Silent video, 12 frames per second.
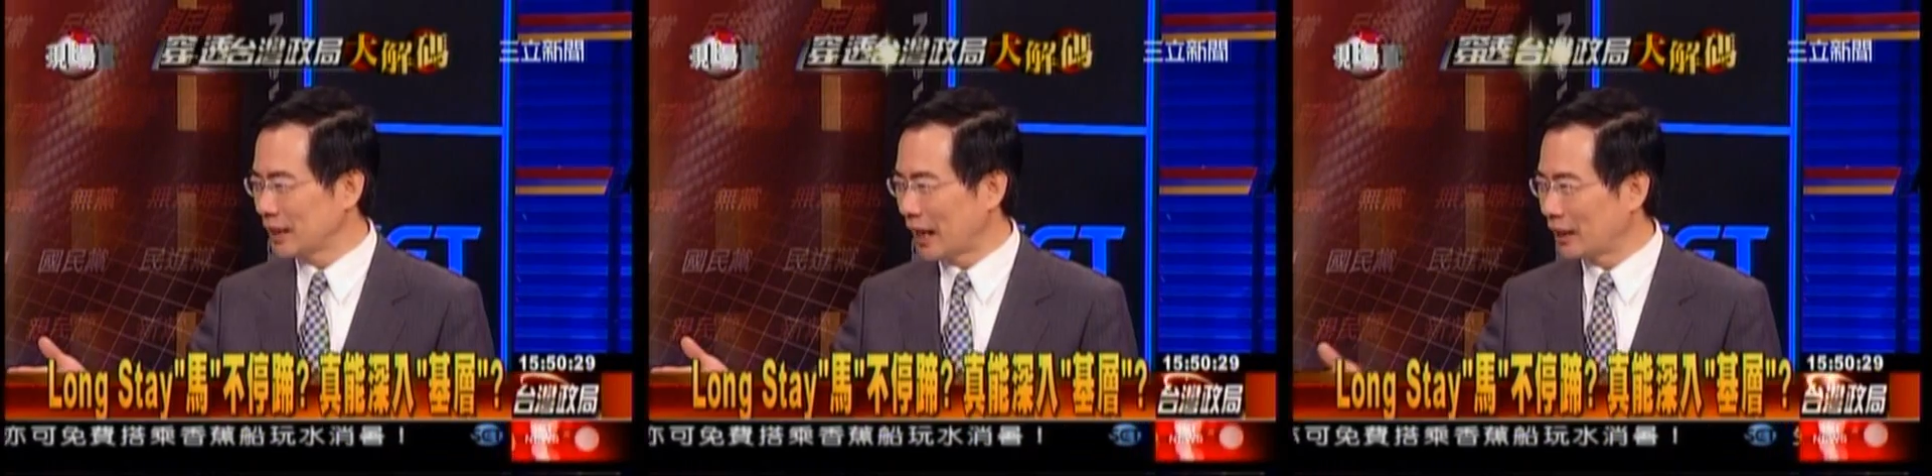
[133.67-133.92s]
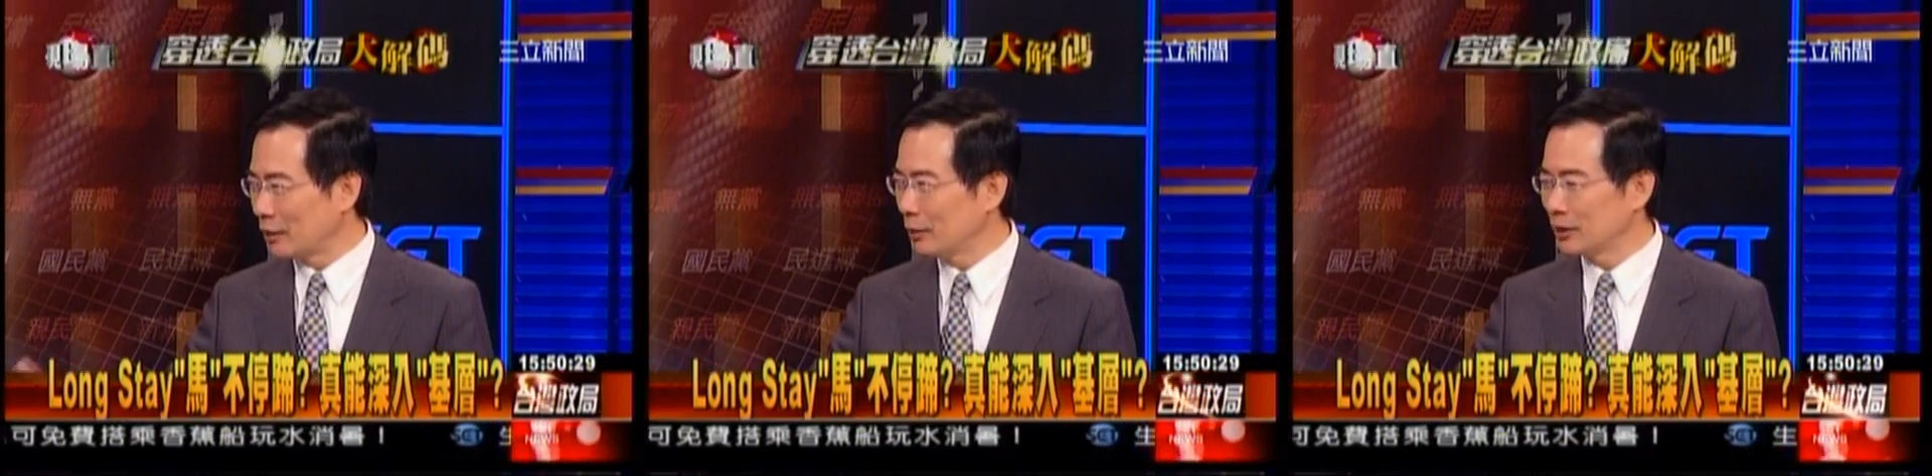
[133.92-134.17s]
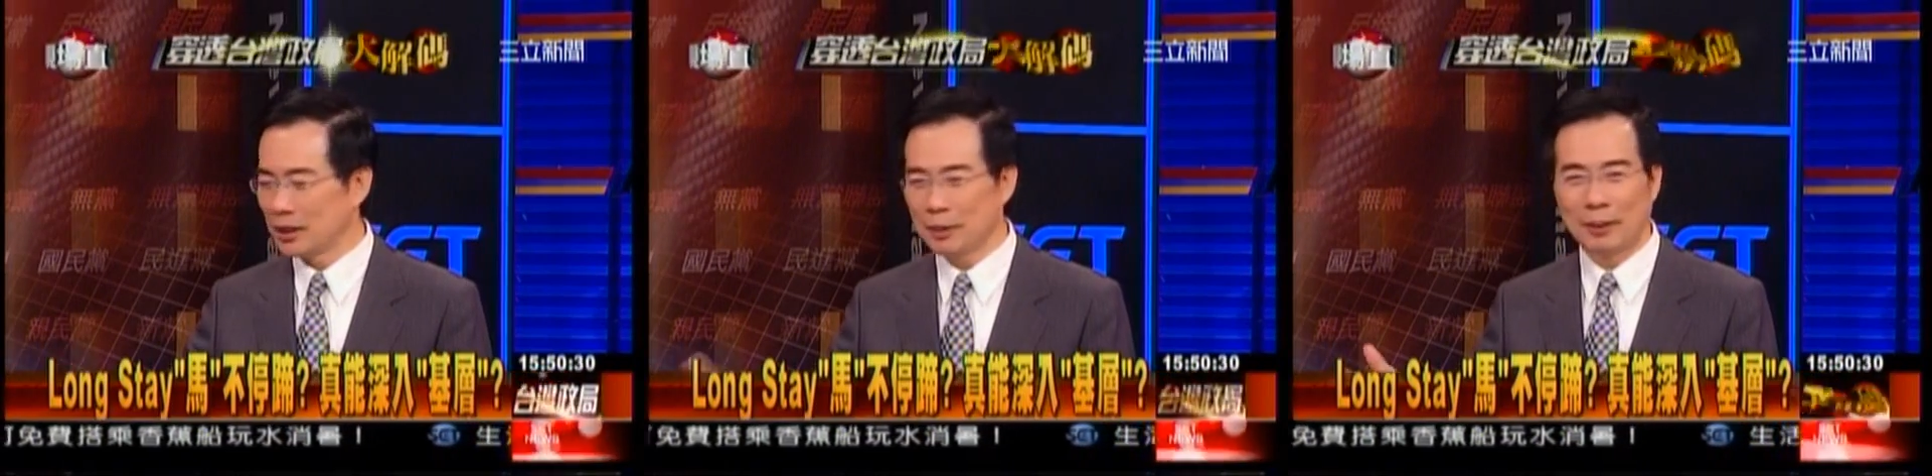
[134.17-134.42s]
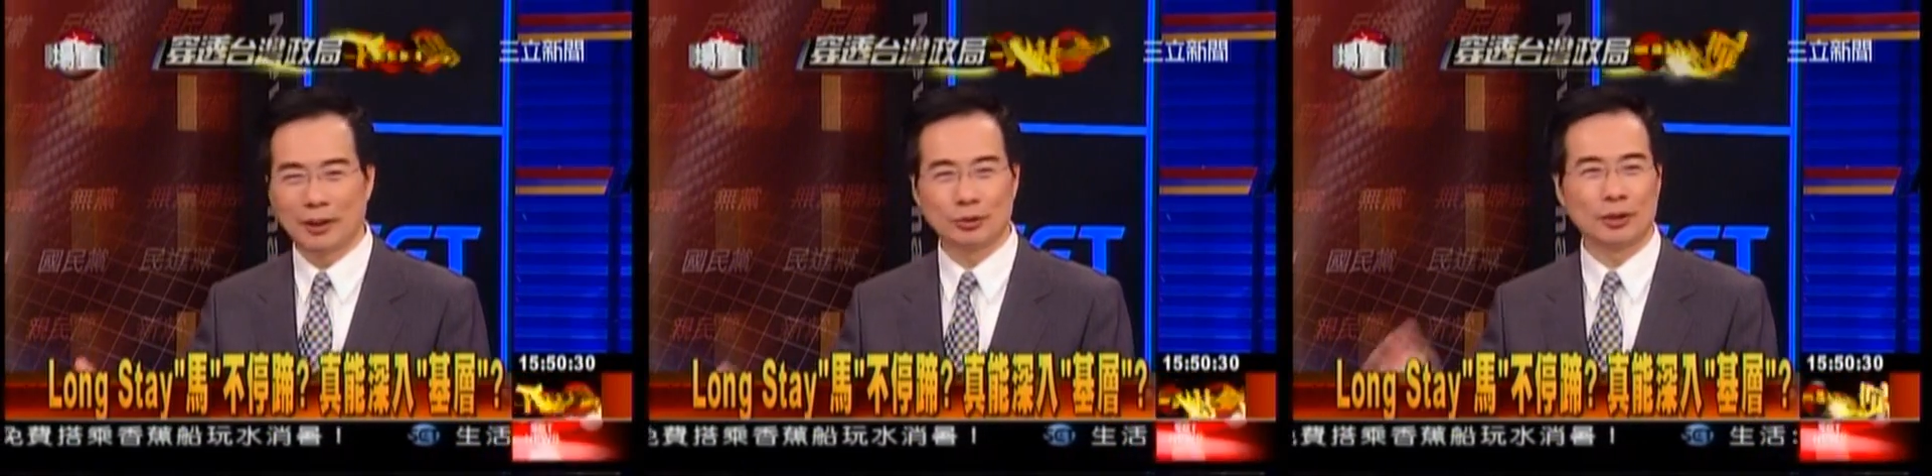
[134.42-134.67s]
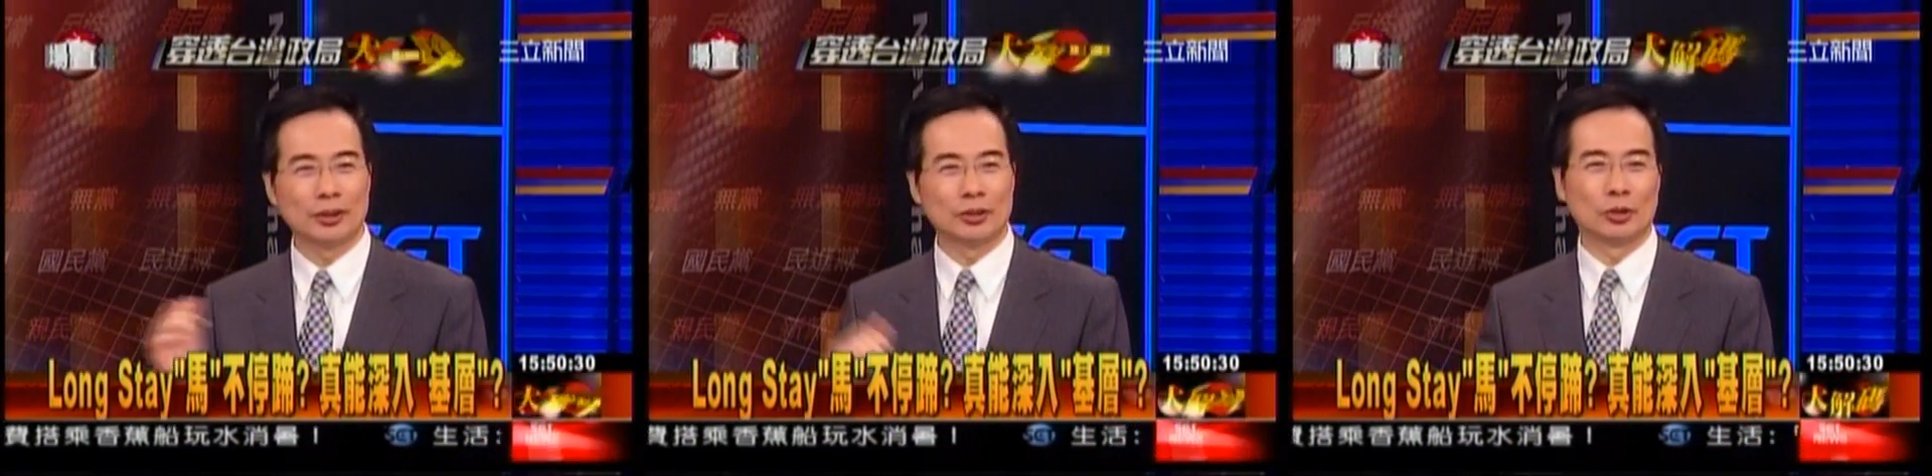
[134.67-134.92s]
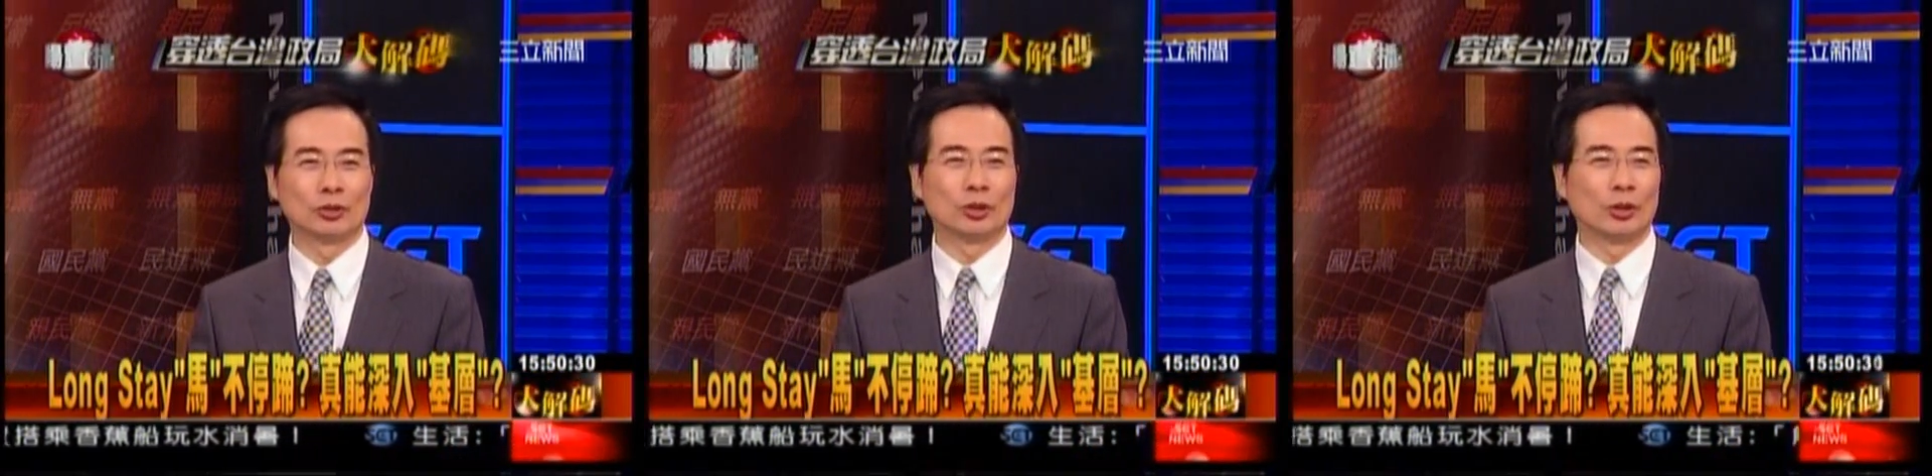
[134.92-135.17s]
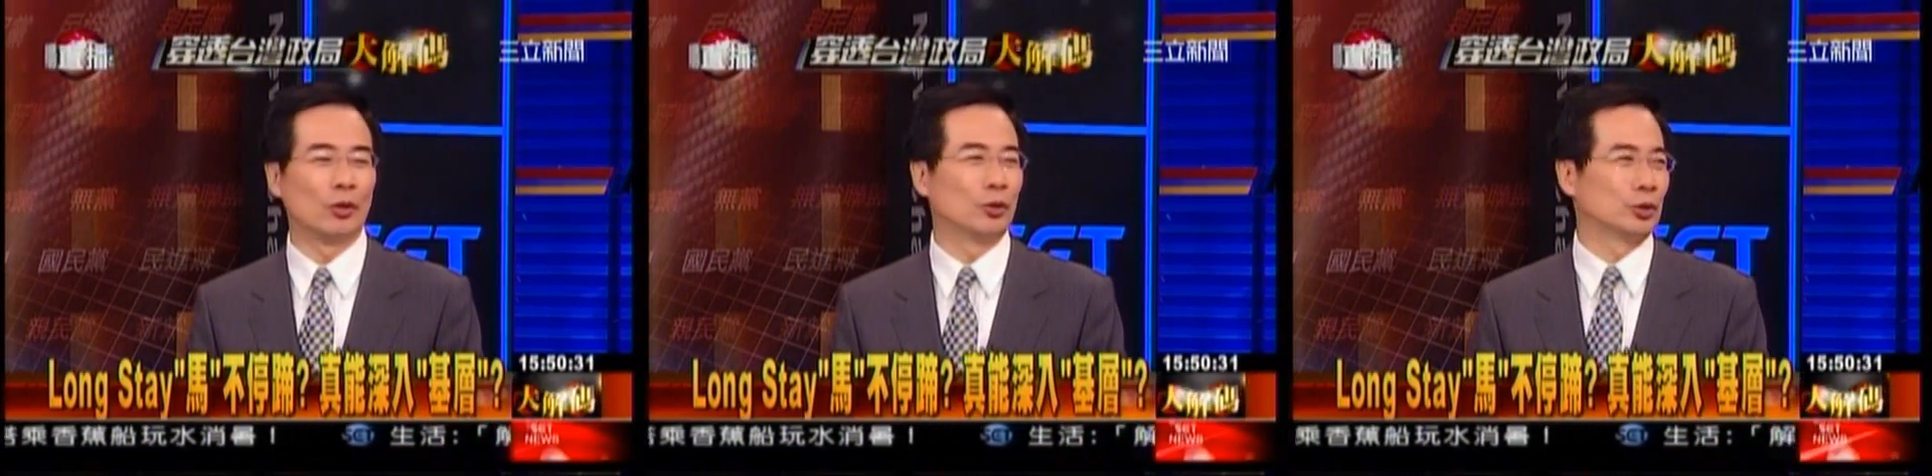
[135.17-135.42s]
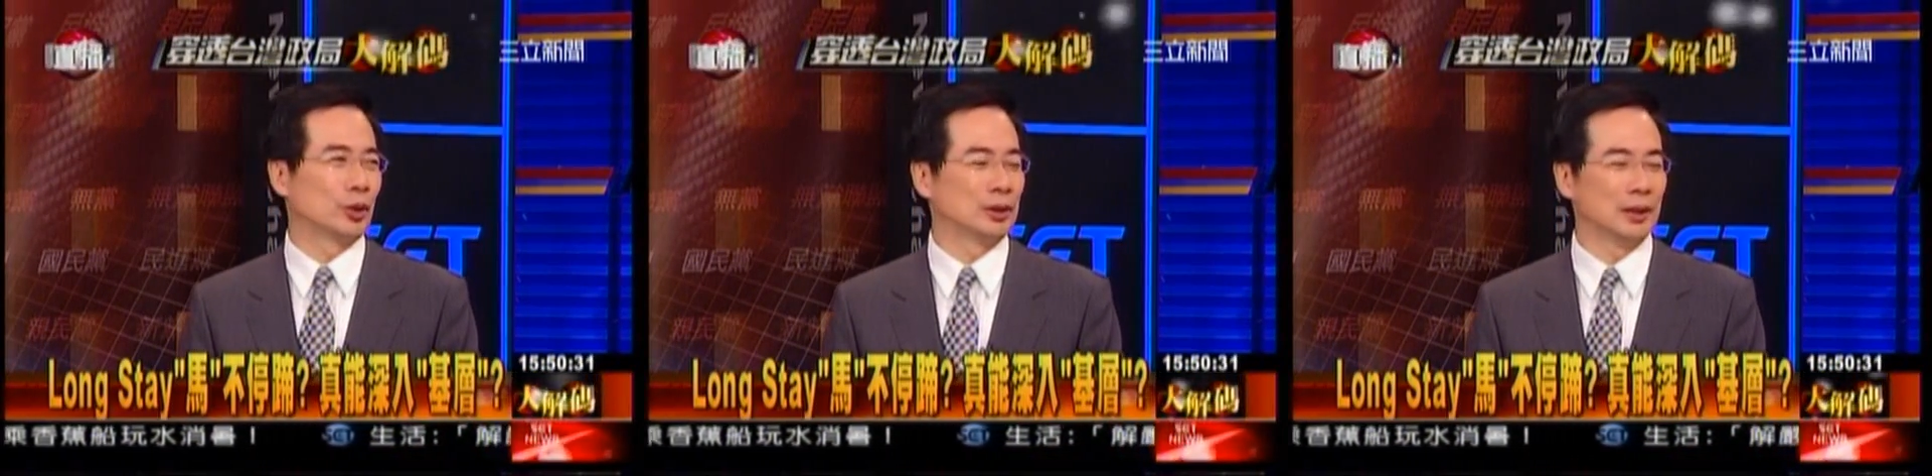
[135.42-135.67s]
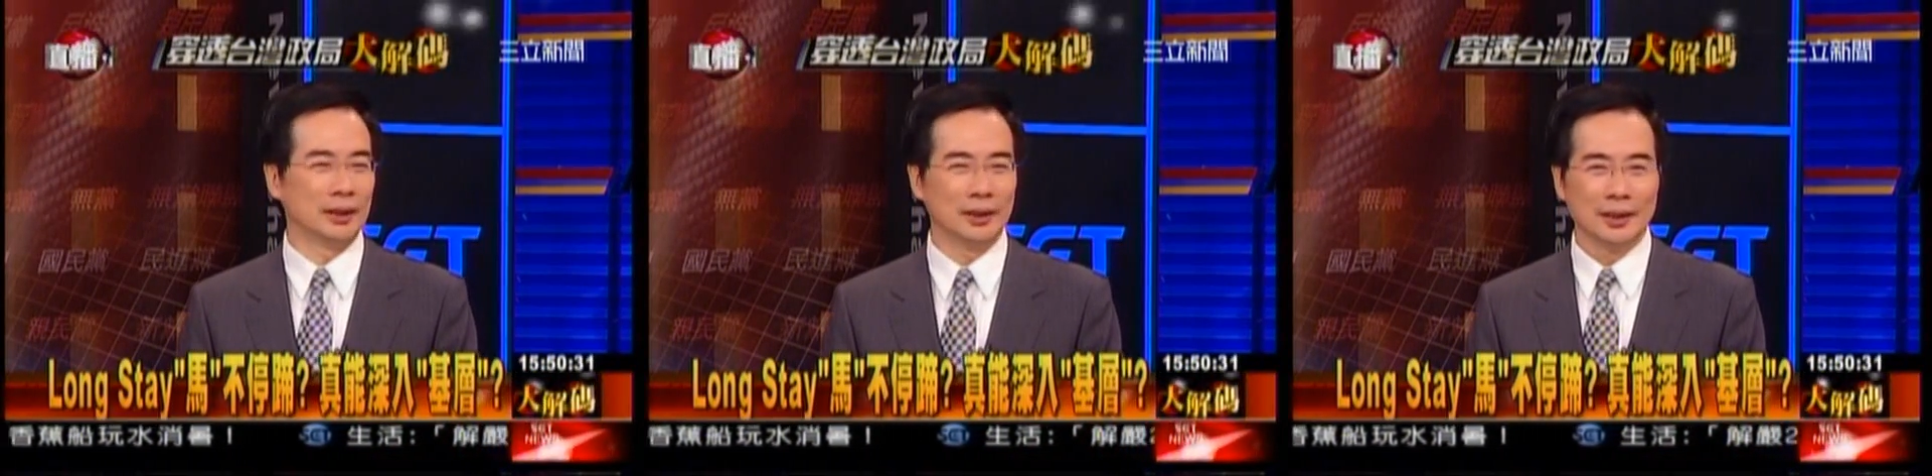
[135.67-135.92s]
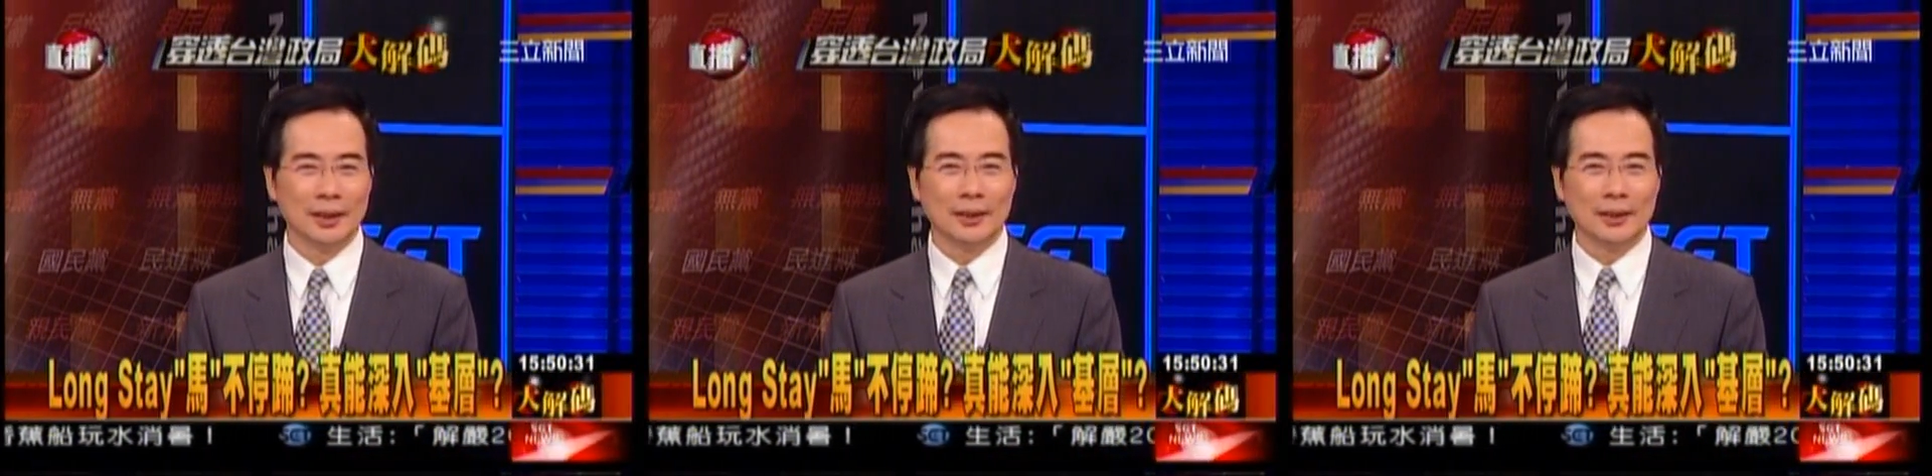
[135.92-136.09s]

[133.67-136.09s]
党里面提拔出来的总统候选人。